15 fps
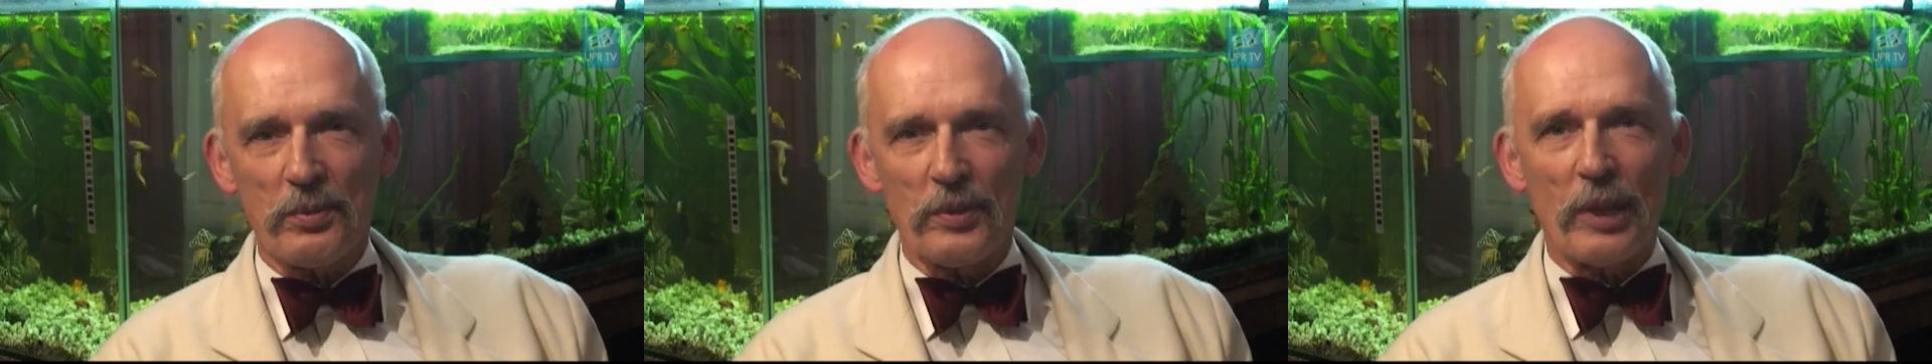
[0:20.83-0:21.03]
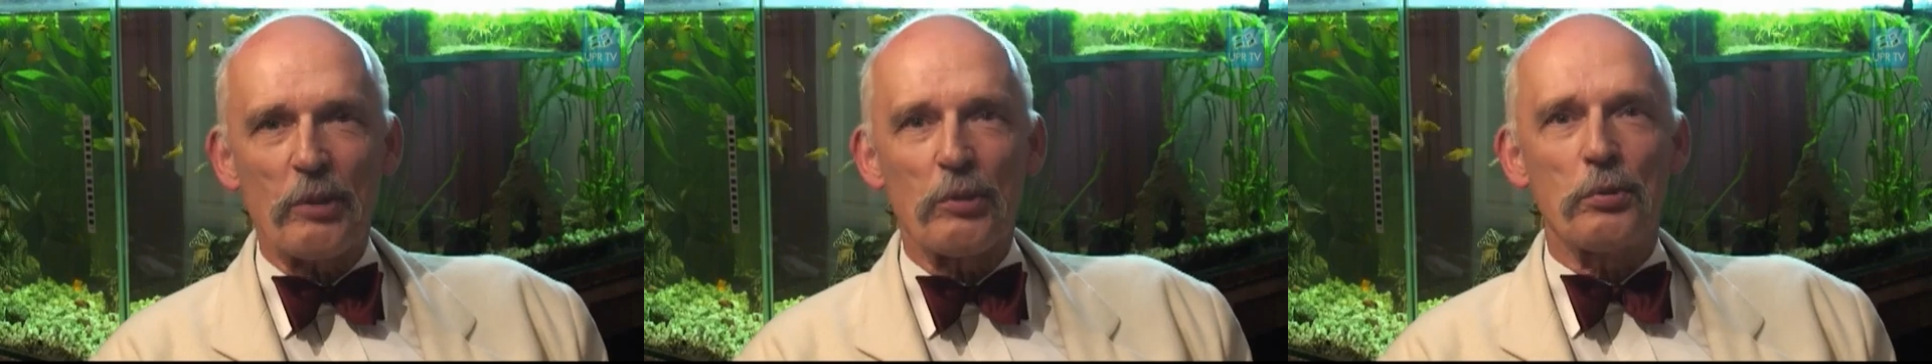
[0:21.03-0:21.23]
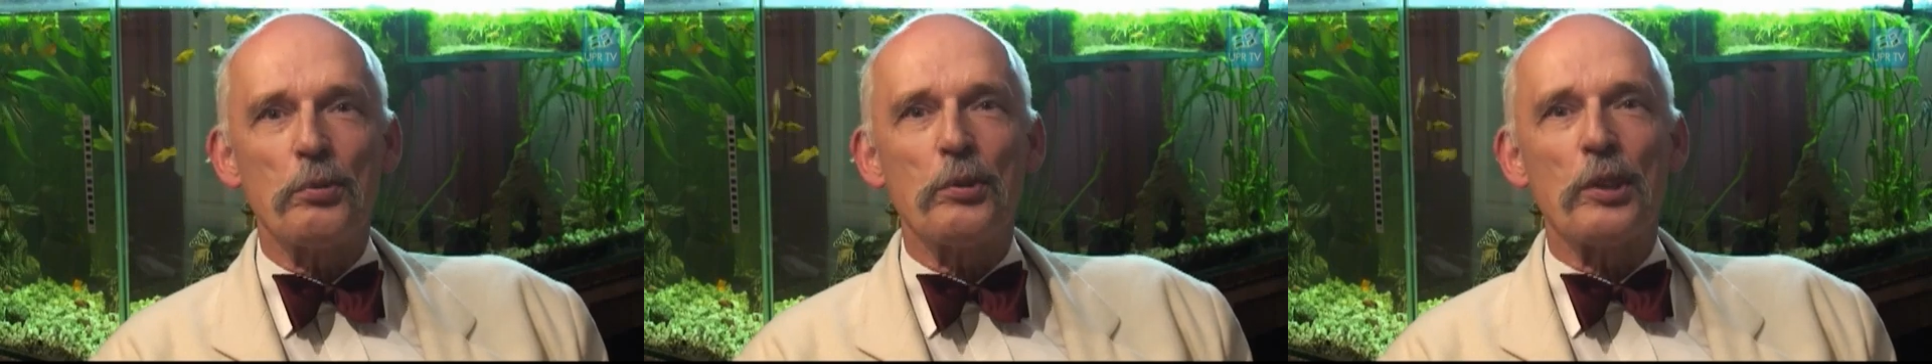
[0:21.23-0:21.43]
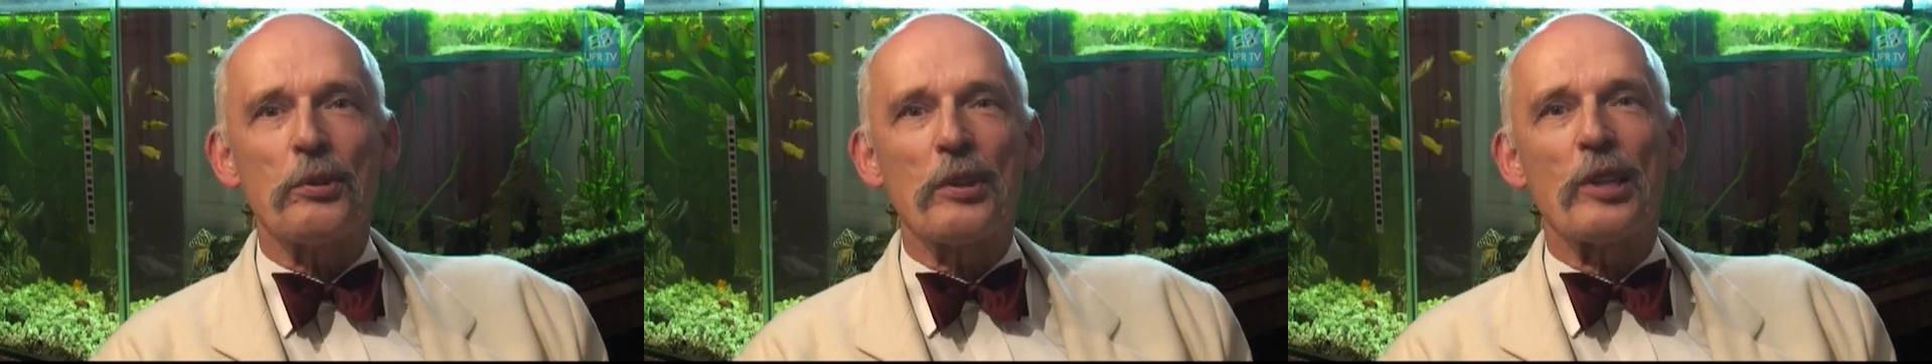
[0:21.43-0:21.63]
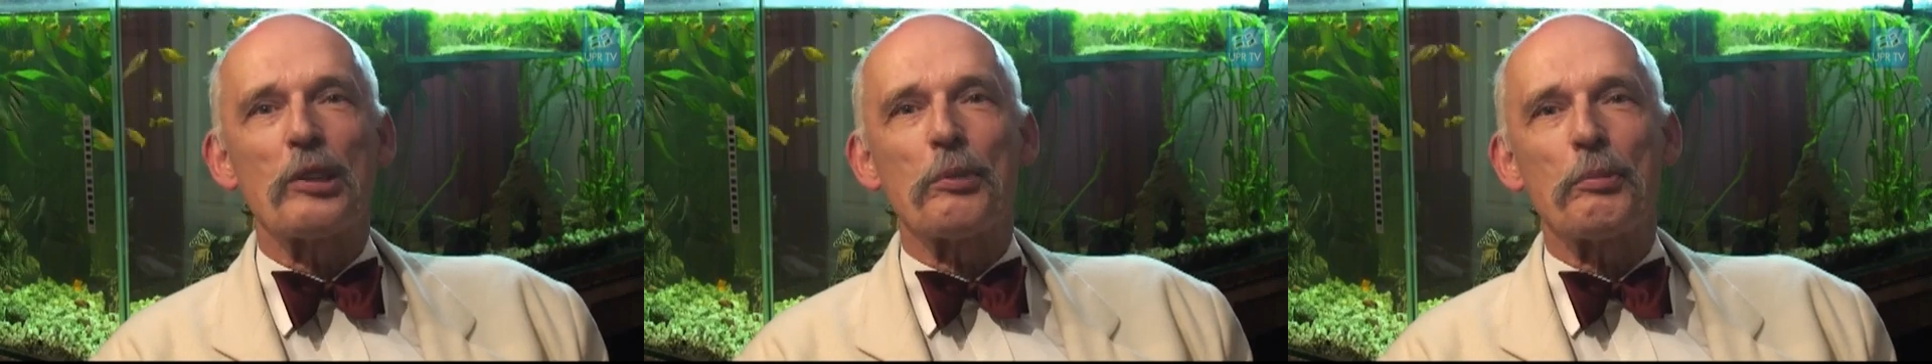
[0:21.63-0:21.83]
tak to zróżniać, to
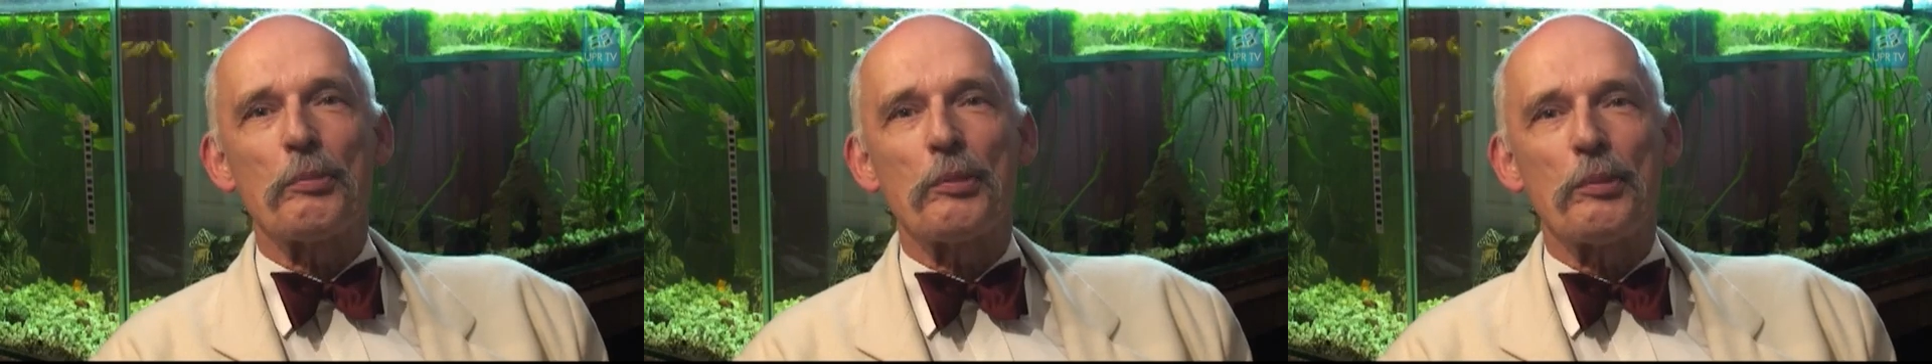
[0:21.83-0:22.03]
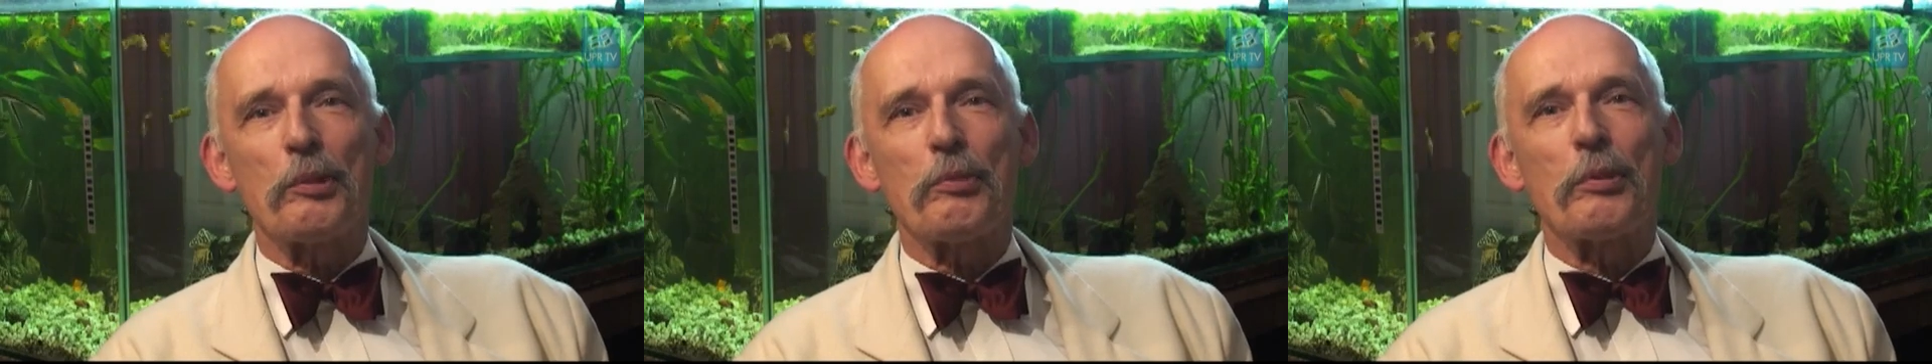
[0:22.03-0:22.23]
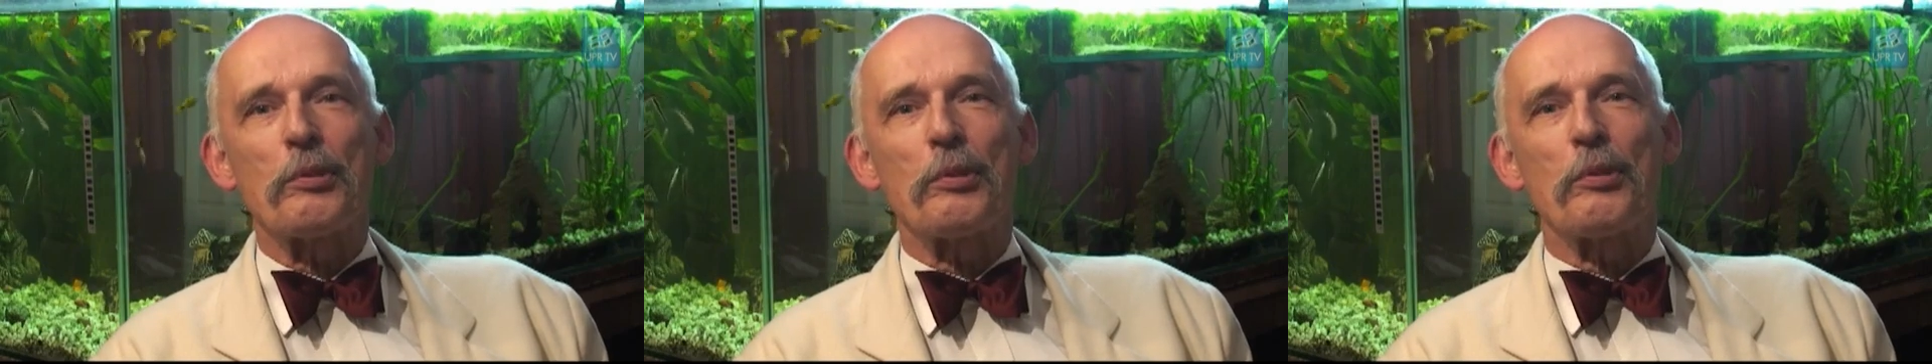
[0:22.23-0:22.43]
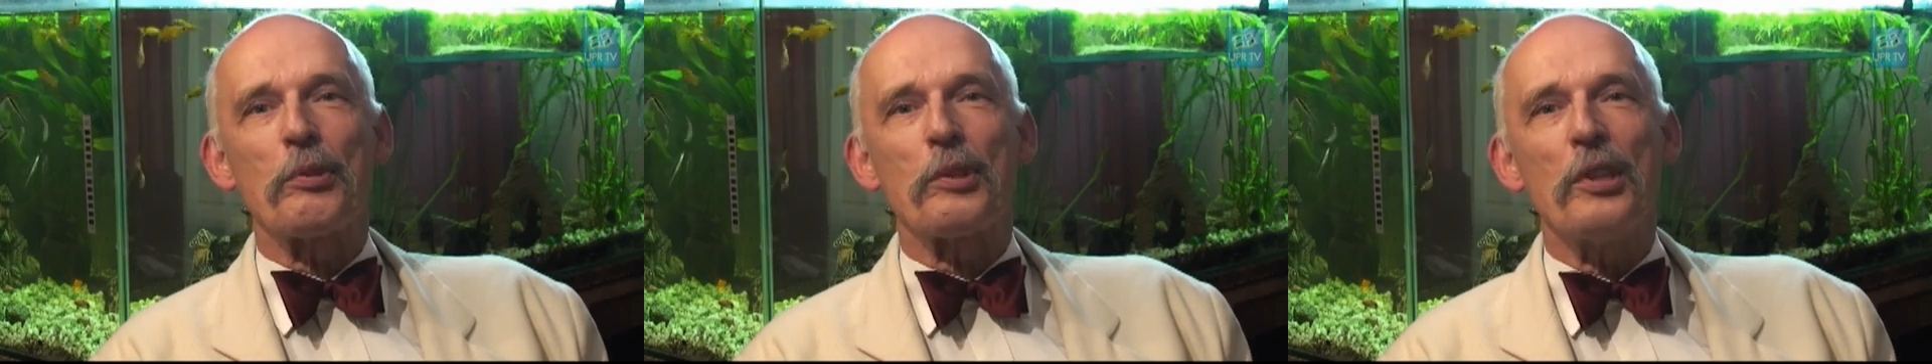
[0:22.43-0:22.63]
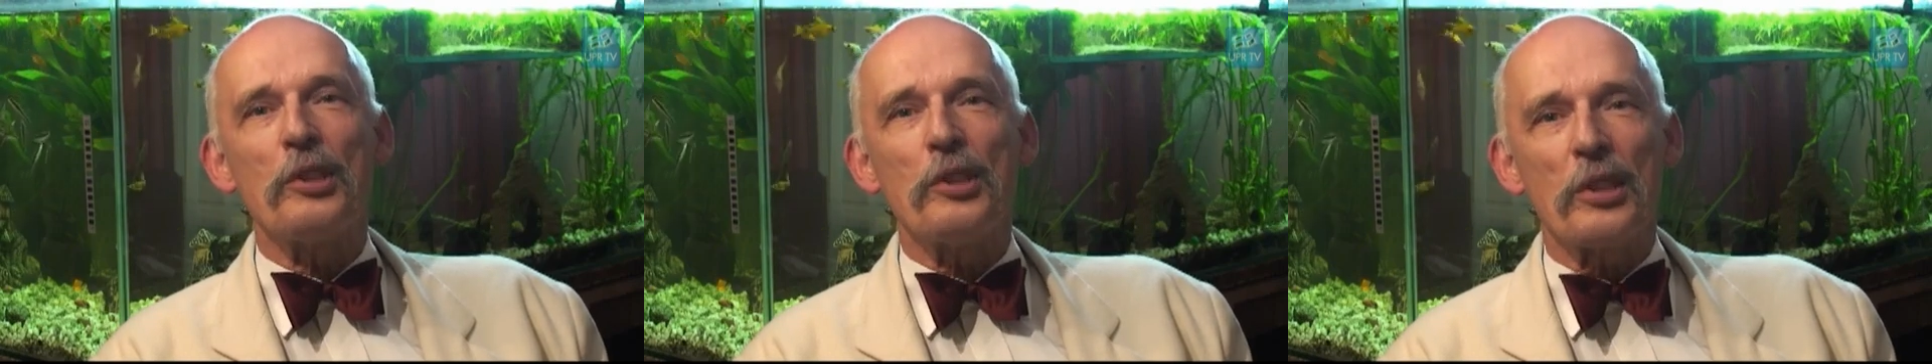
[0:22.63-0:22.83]
każdy się tłumaczy tylko
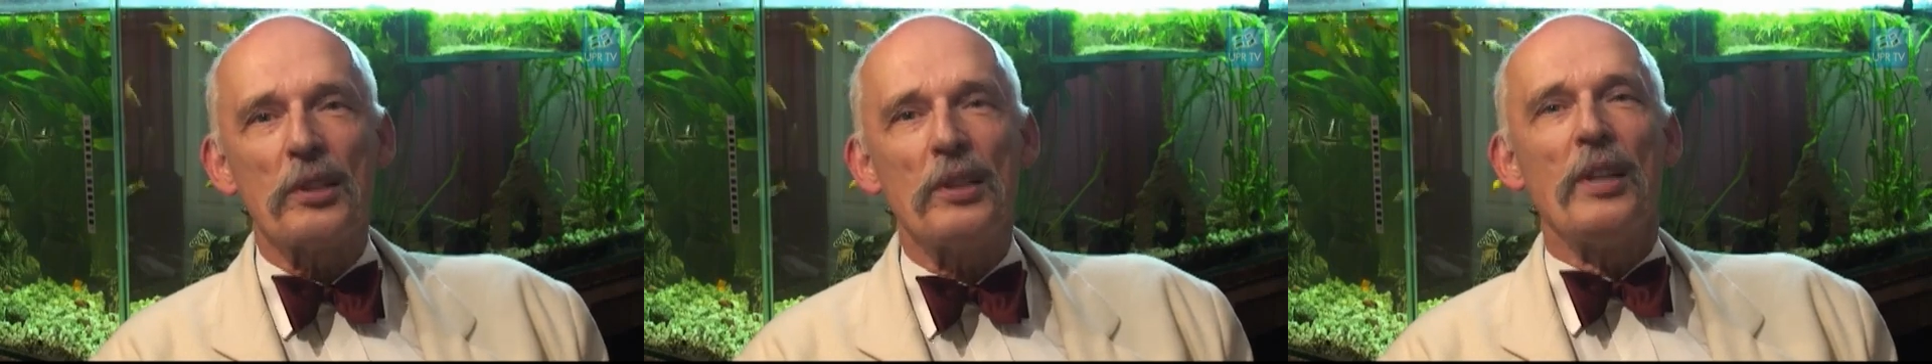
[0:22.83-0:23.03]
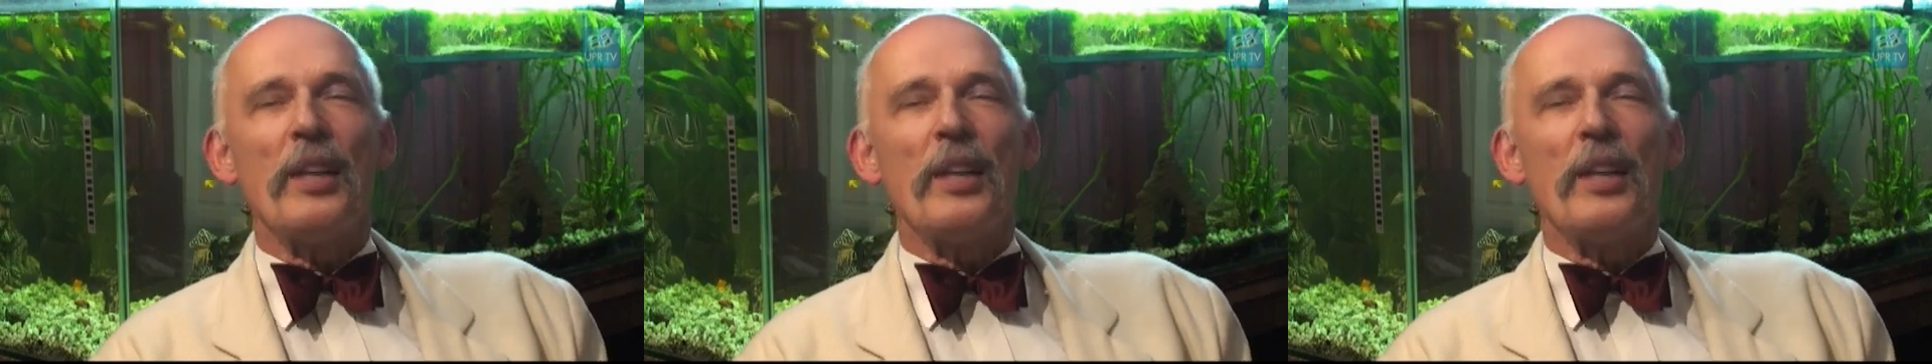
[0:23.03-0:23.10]
kieliszek.